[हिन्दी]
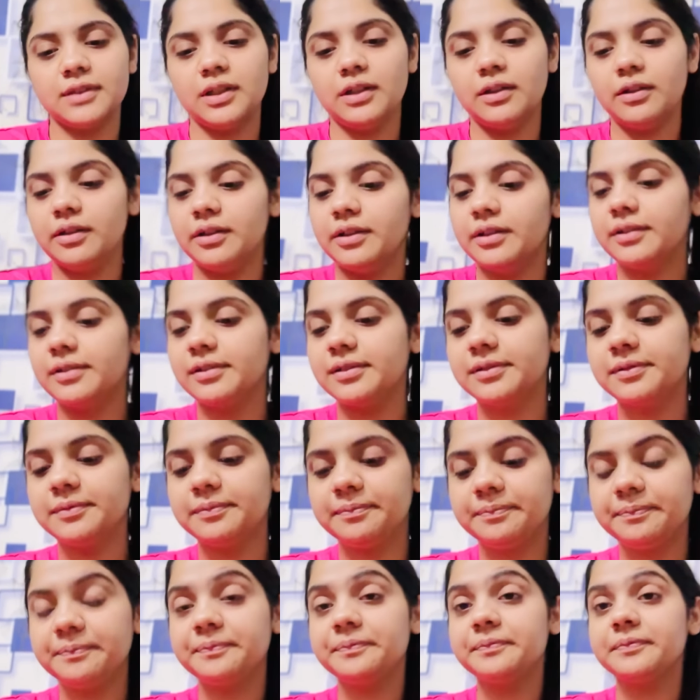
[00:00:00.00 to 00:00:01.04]
और
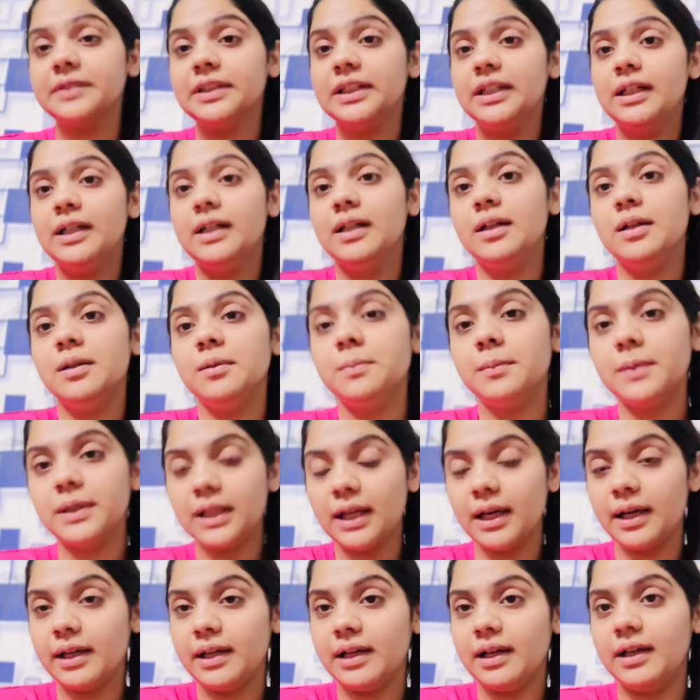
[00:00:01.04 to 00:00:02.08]

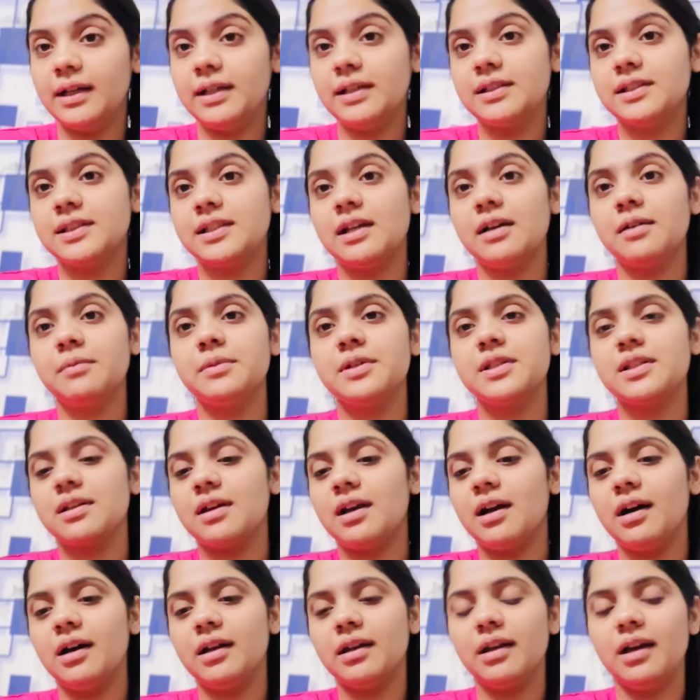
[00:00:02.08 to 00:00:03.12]
बताएगा गाइस क्या मज़े
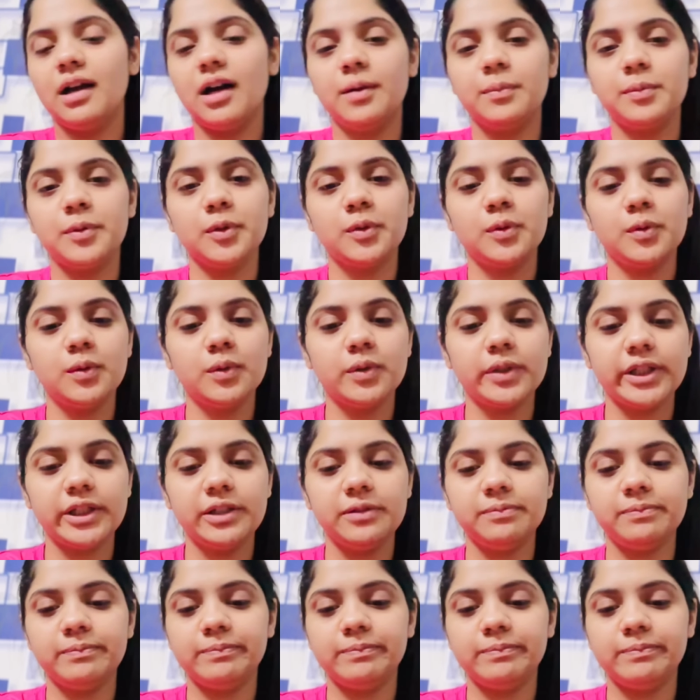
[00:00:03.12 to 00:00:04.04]
आ रहे हैं आप लोगों के